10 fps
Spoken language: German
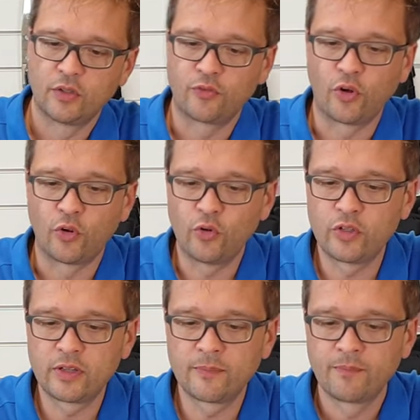
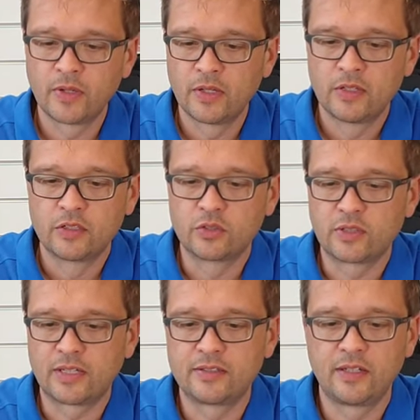veröden,
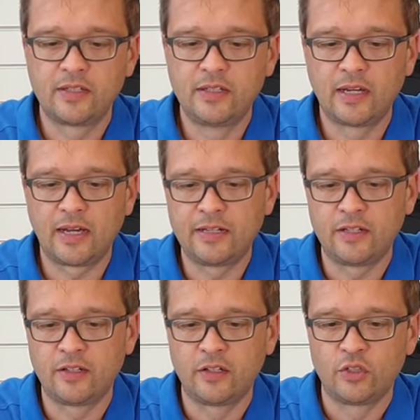sodass ihr hier
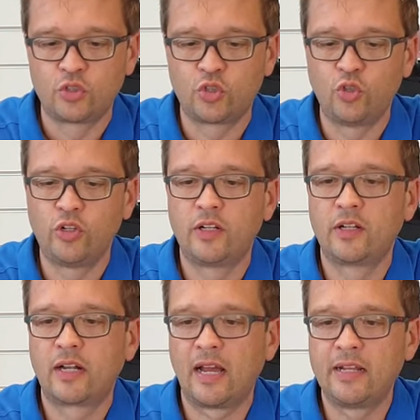einen
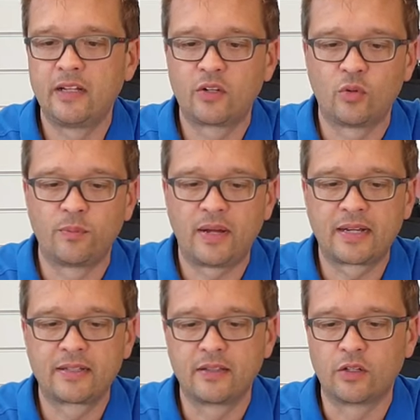schönen, kleinen,
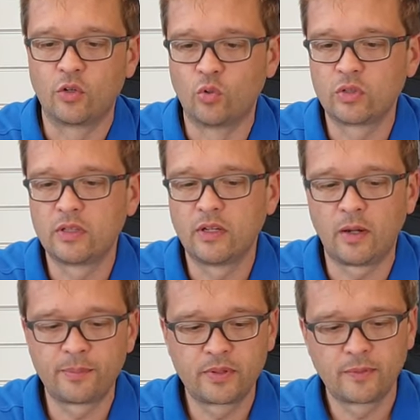kompakten Knoten
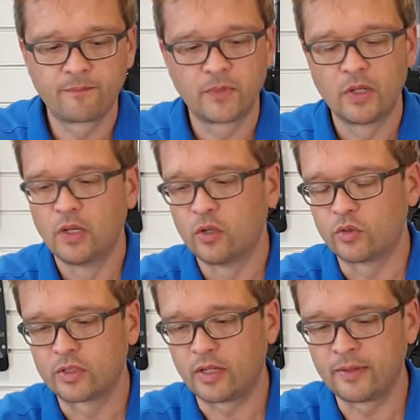habt.
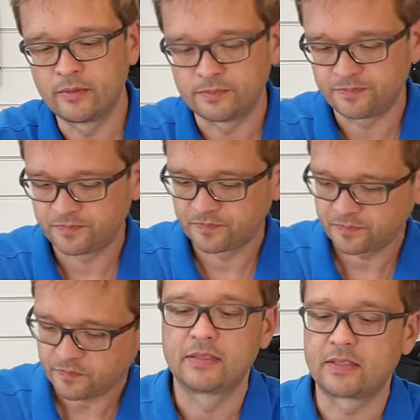Und dann
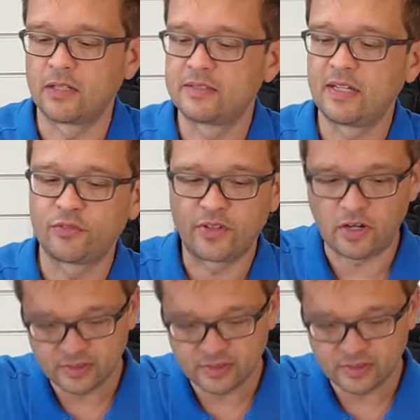das Ganze auf der